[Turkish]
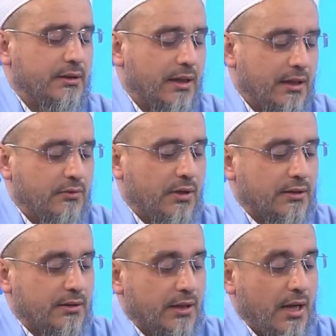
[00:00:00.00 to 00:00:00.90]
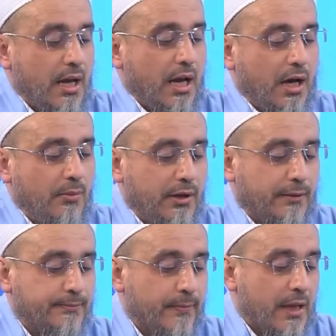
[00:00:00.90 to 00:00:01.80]
Hayır vardır. Ama
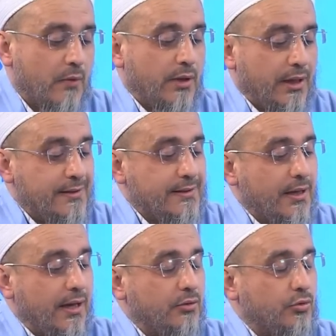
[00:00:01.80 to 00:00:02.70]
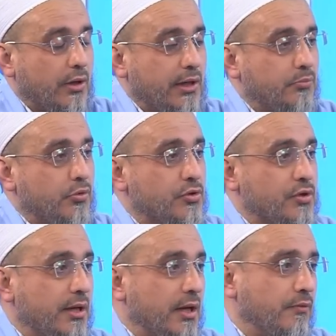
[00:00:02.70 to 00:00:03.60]
ve asa en tuhibbu
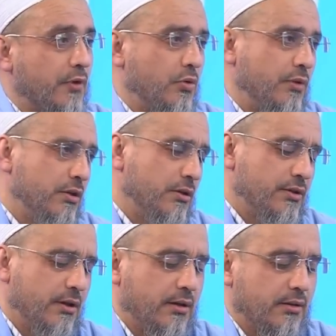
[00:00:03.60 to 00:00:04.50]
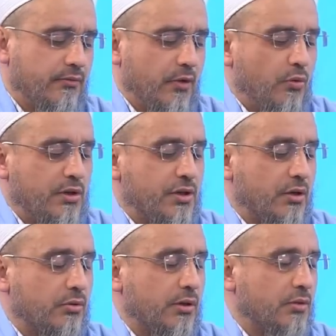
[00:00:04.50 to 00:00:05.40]
şeyen ve huve şey,
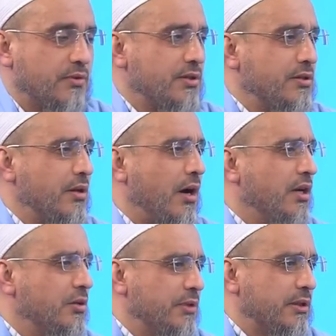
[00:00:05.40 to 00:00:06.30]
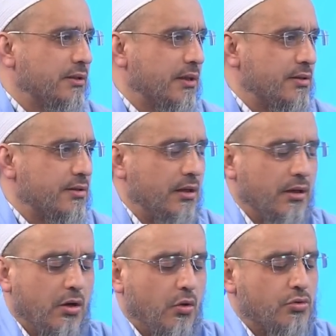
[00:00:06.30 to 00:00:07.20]
şerrul lekum. Sizin de hayır bildiklerinizde,
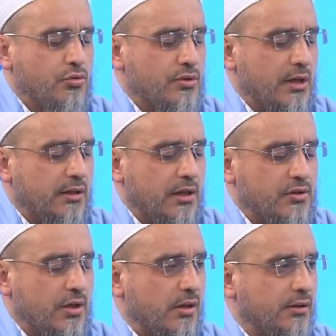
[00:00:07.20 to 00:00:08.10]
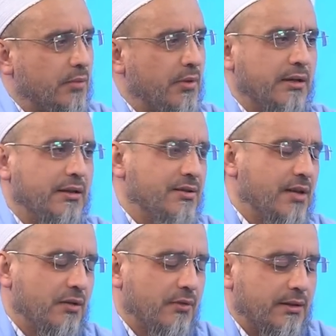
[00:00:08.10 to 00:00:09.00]
hoşunuza giden şeylerde belki de
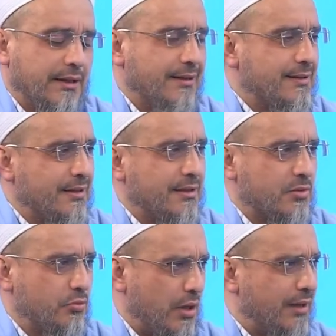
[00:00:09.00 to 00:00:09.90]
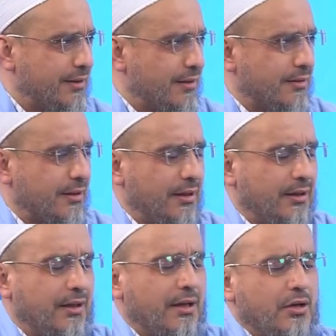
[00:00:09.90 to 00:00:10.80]
şer vardır. Yani kısacası bu hak dilinde de
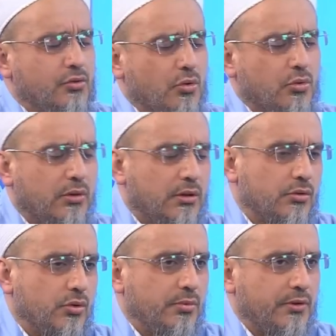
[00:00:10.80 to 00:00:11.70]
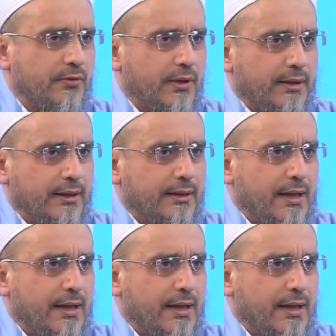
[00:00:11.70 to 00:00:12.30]
çok kullanılıyor bir ifade.